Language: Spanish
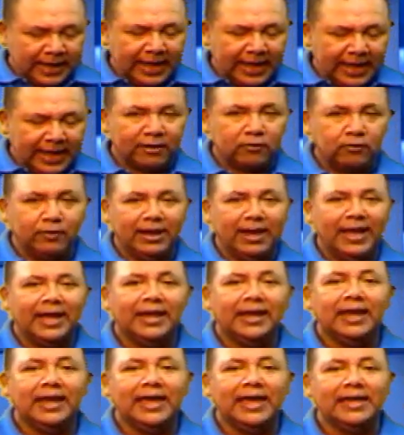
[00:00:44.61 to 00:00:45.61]
La
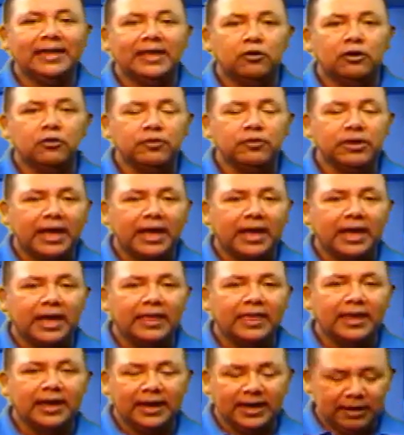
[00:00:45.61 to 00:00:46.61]
escuela Leiden,
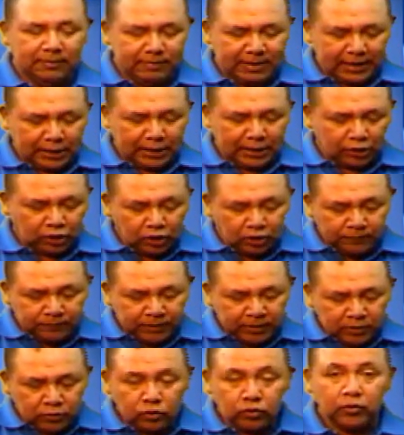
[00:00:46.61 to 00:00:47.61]
ubicada en el barrio
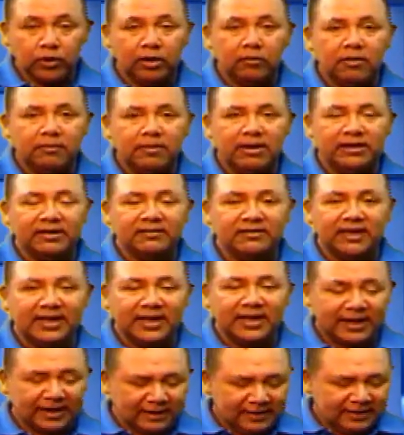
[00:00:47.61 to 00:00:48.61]
Nuevo
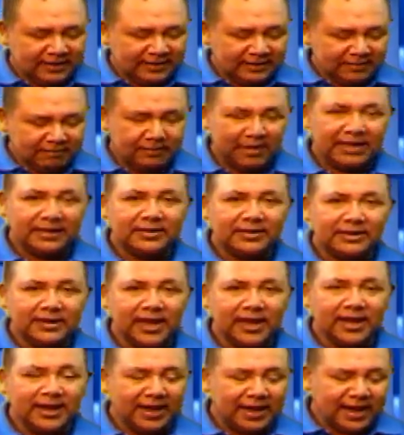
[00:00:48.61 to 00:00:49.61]
Amanecer,
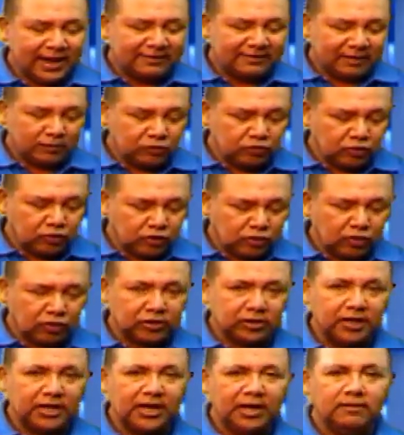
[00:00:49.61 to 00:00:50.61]
mantiene al segundo
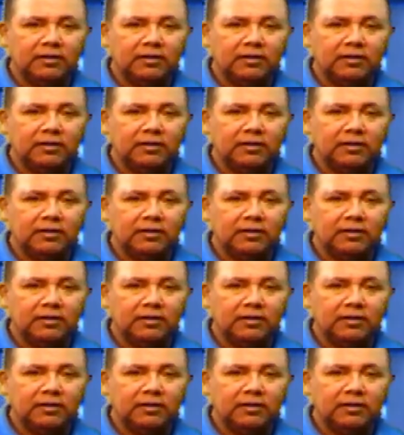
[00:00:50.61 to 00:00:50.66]
corte